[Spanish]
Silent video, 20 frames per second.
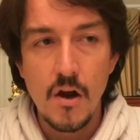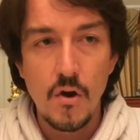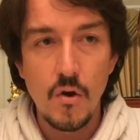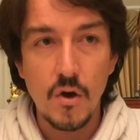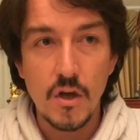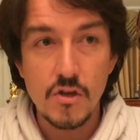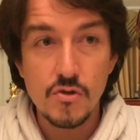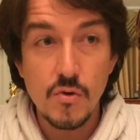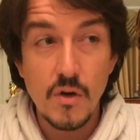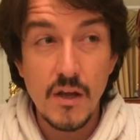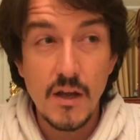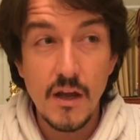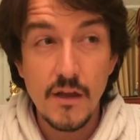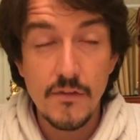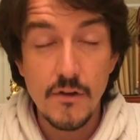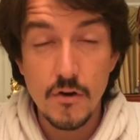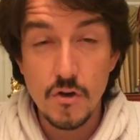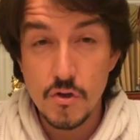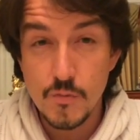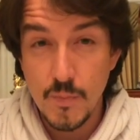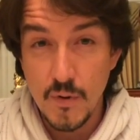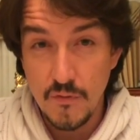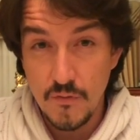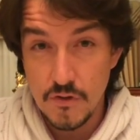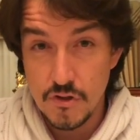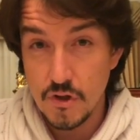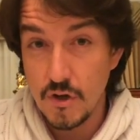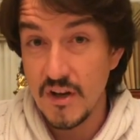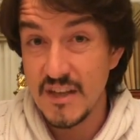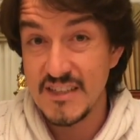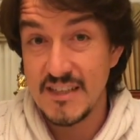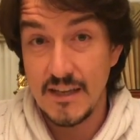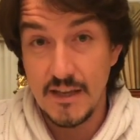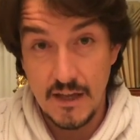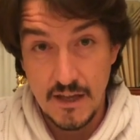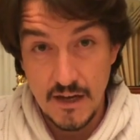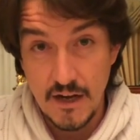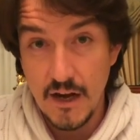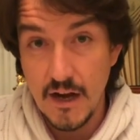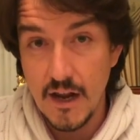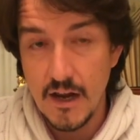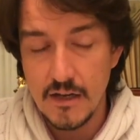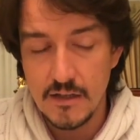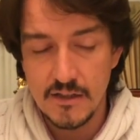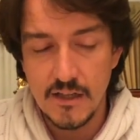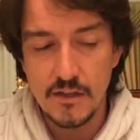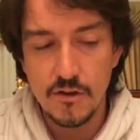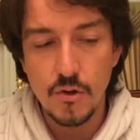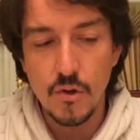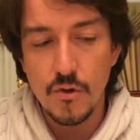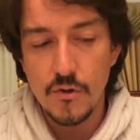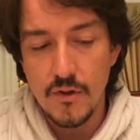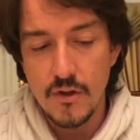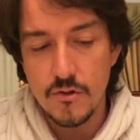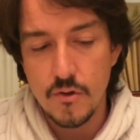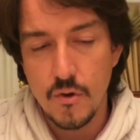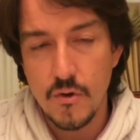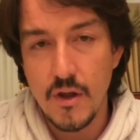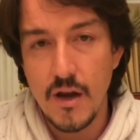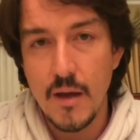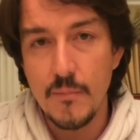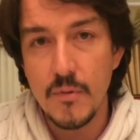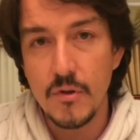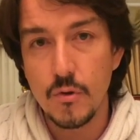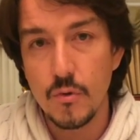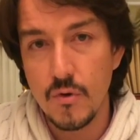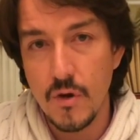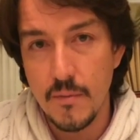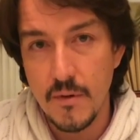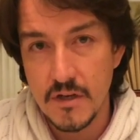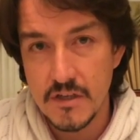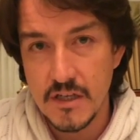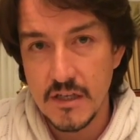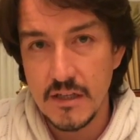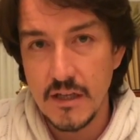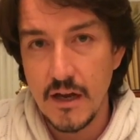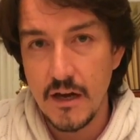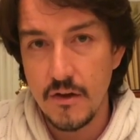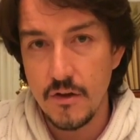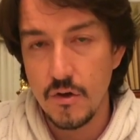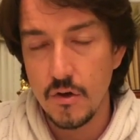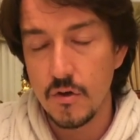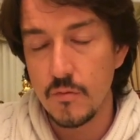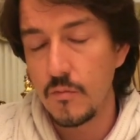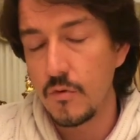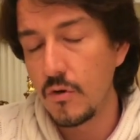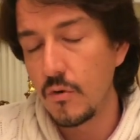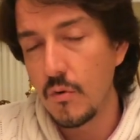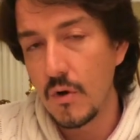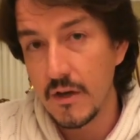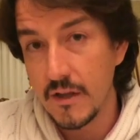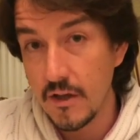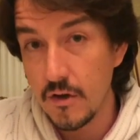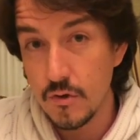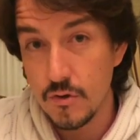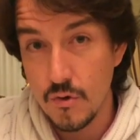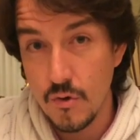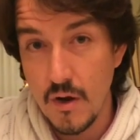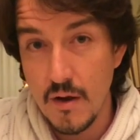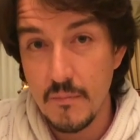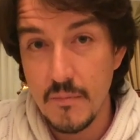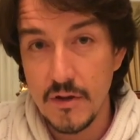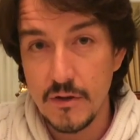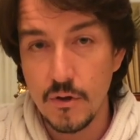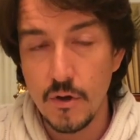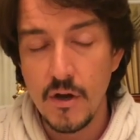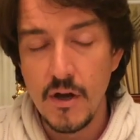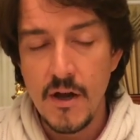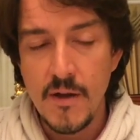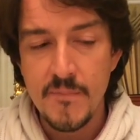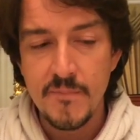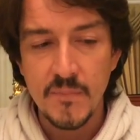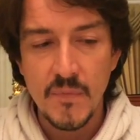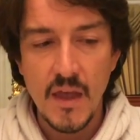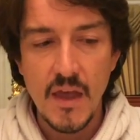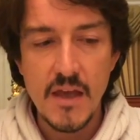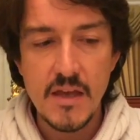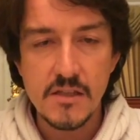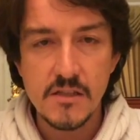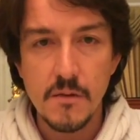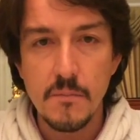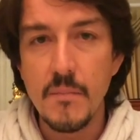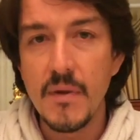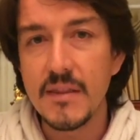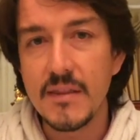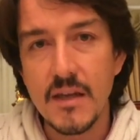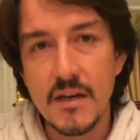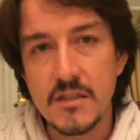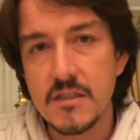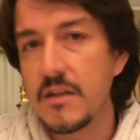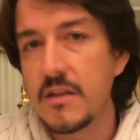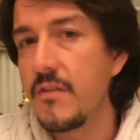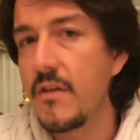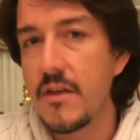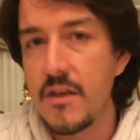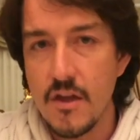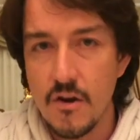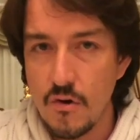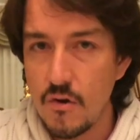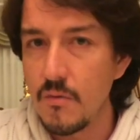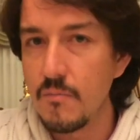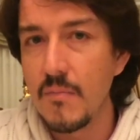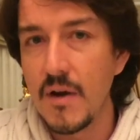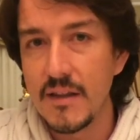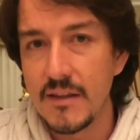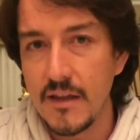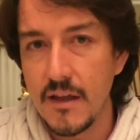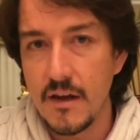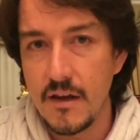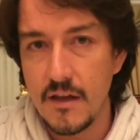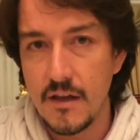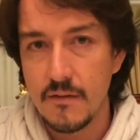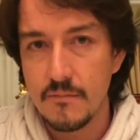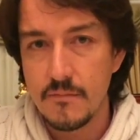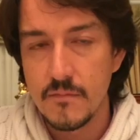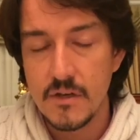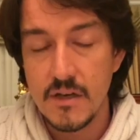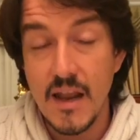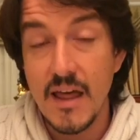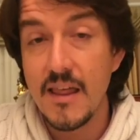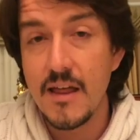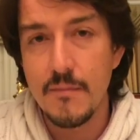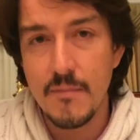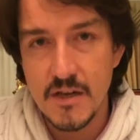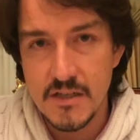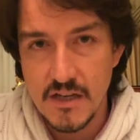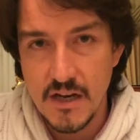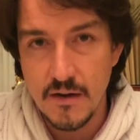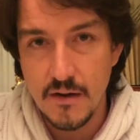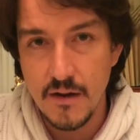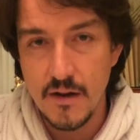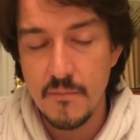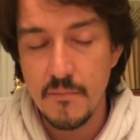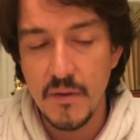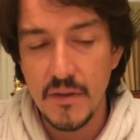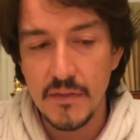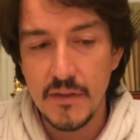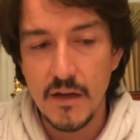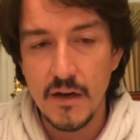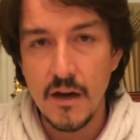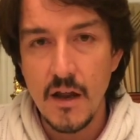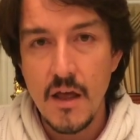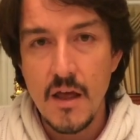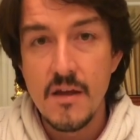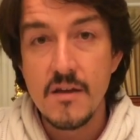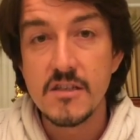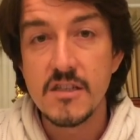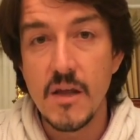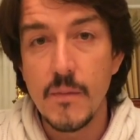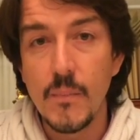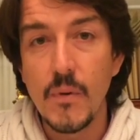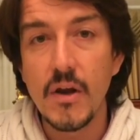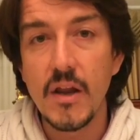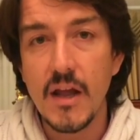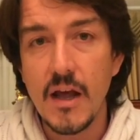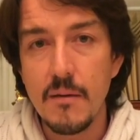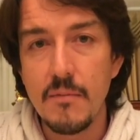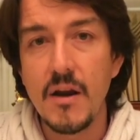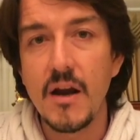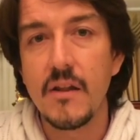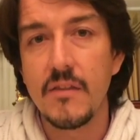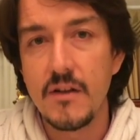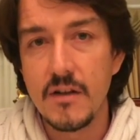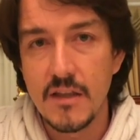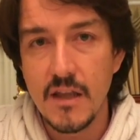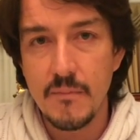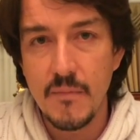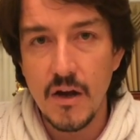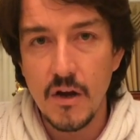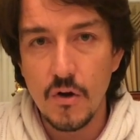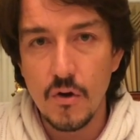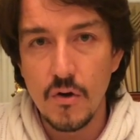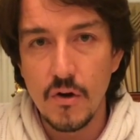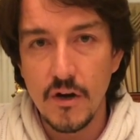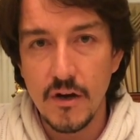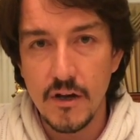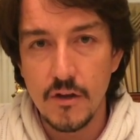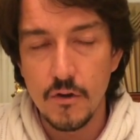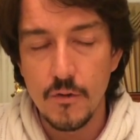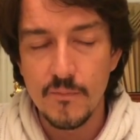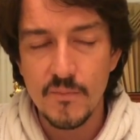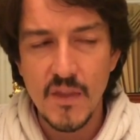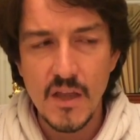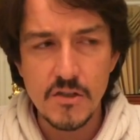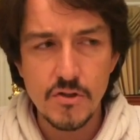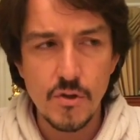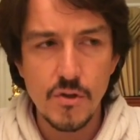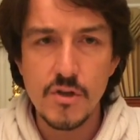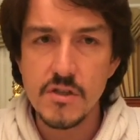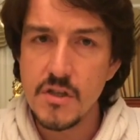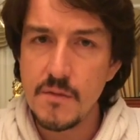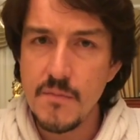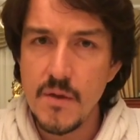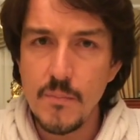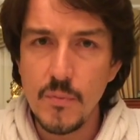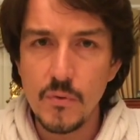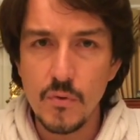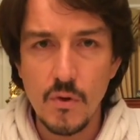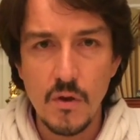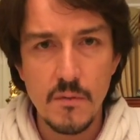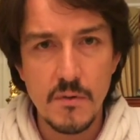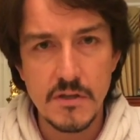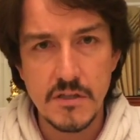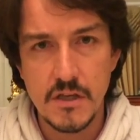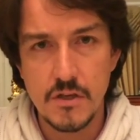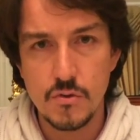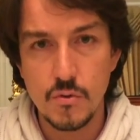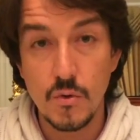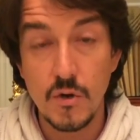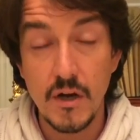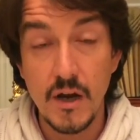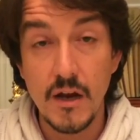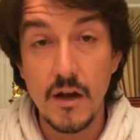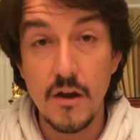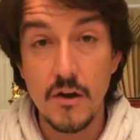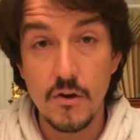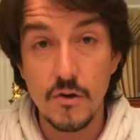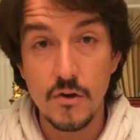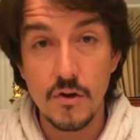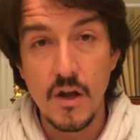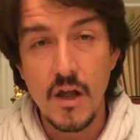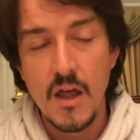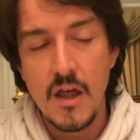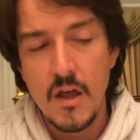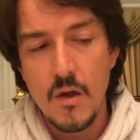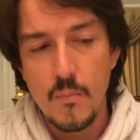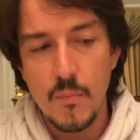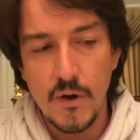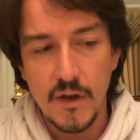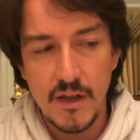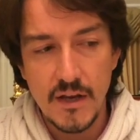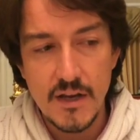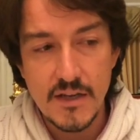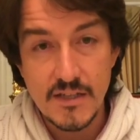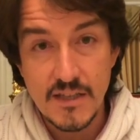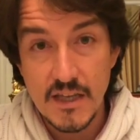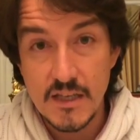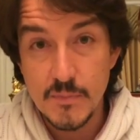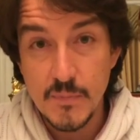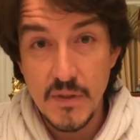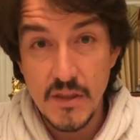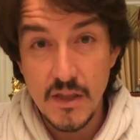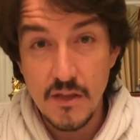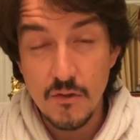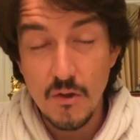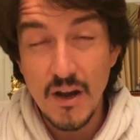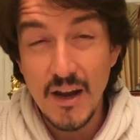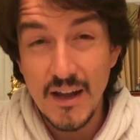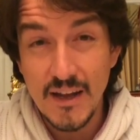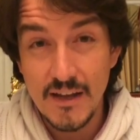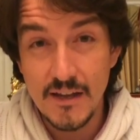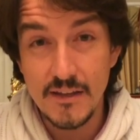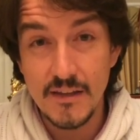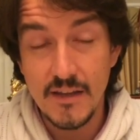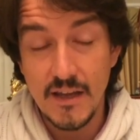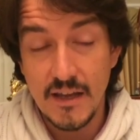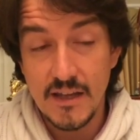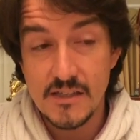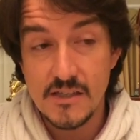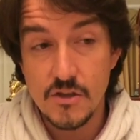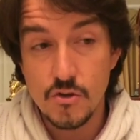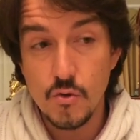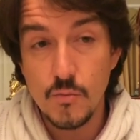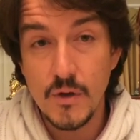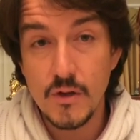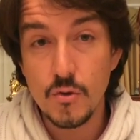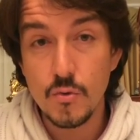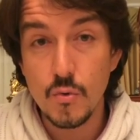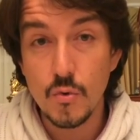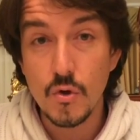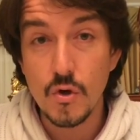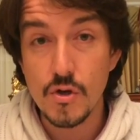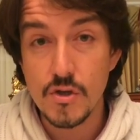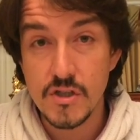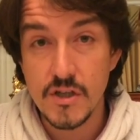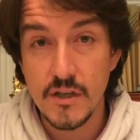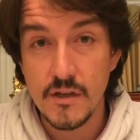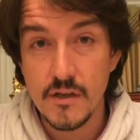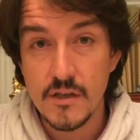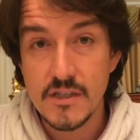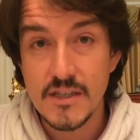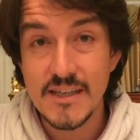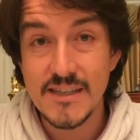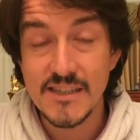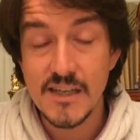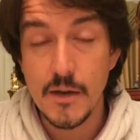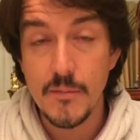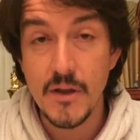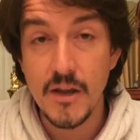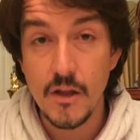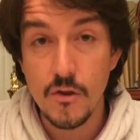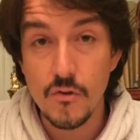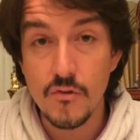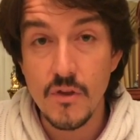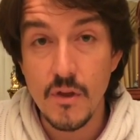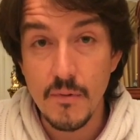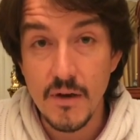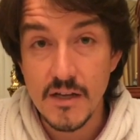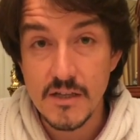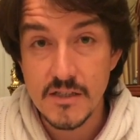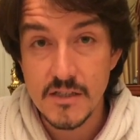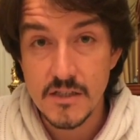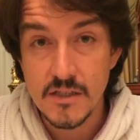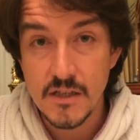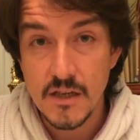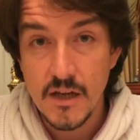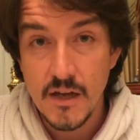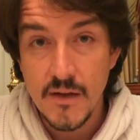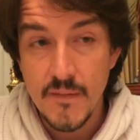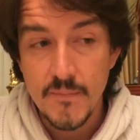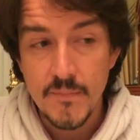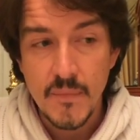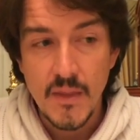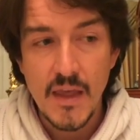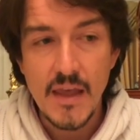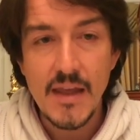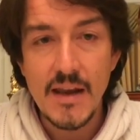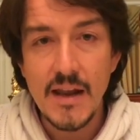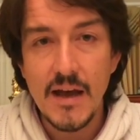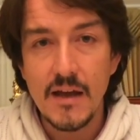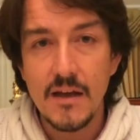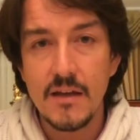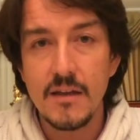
Lo que suelen hacer los profesores en general, tanto dentro del ámbito universitario como en cualquier otro ámbito, es meterse de lleno en materia. Nada más a empezar, se ponen a hablar del tema en concreto. Esto desde mi punto de vista es un gran error, porque le estás pidiendo a la gente que se suba en tu coche sin saber a dónde vas. Y la